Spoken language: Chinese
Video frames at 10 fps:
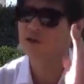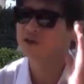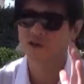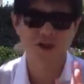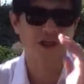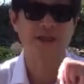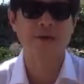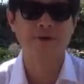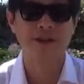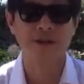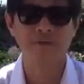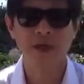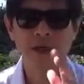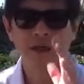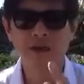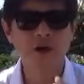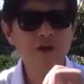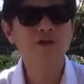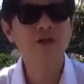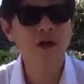就是个大问题。有人
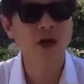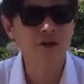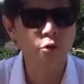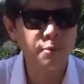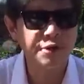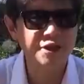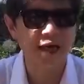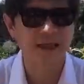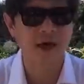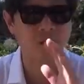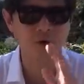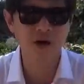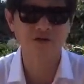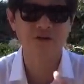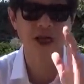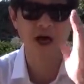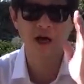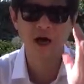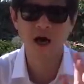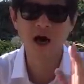说这个稿子会不会是假的？我告诉你啊，
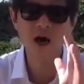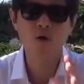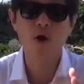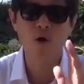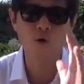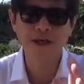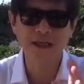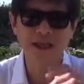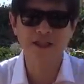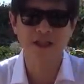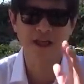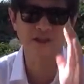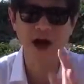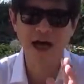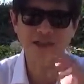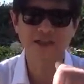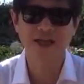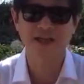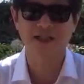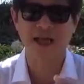俄国国家电视台叫 RT
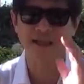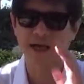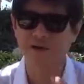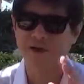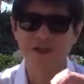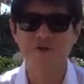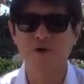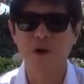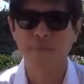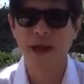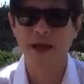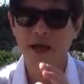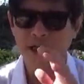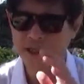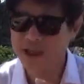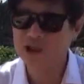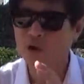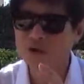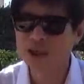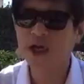电视台，它有一个新闻画面。你
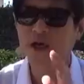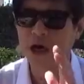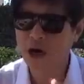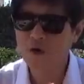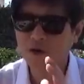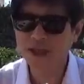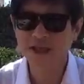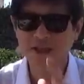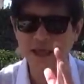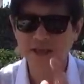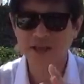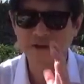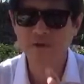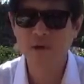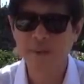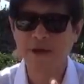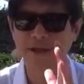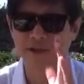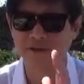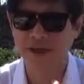从这个俄国电视台这个新闻画面
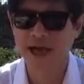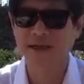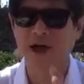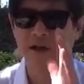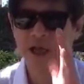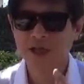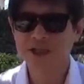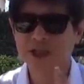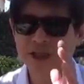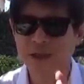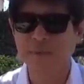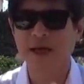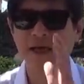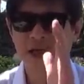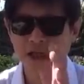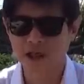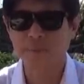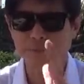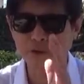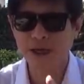上就可以看到，习近平是
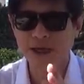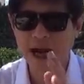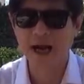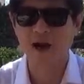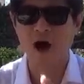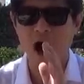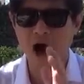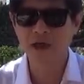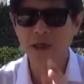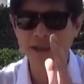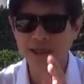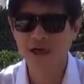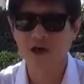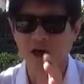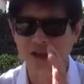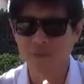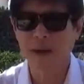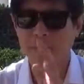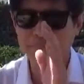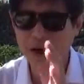不断的看稿，而且在这个稿子里
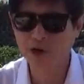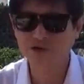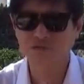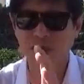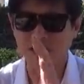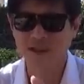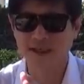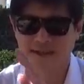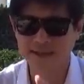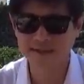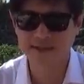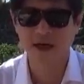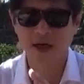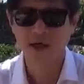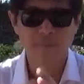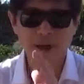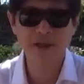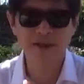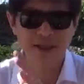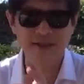面标注的这些生字，碰
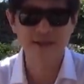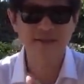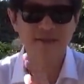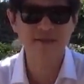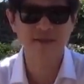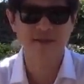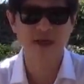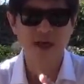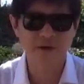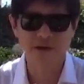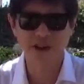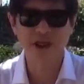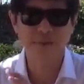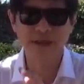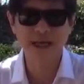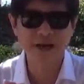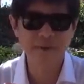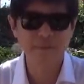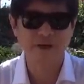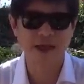到这些生字字词，习近平难以
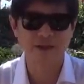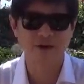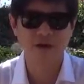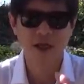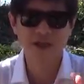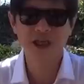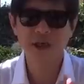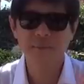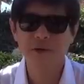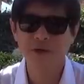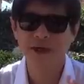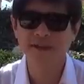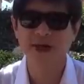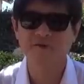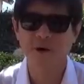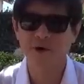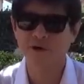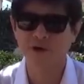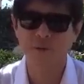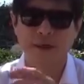表达者，习近平会临场发挥，
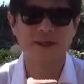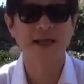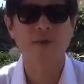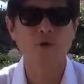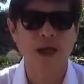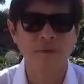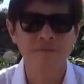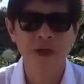有时候把它带过的。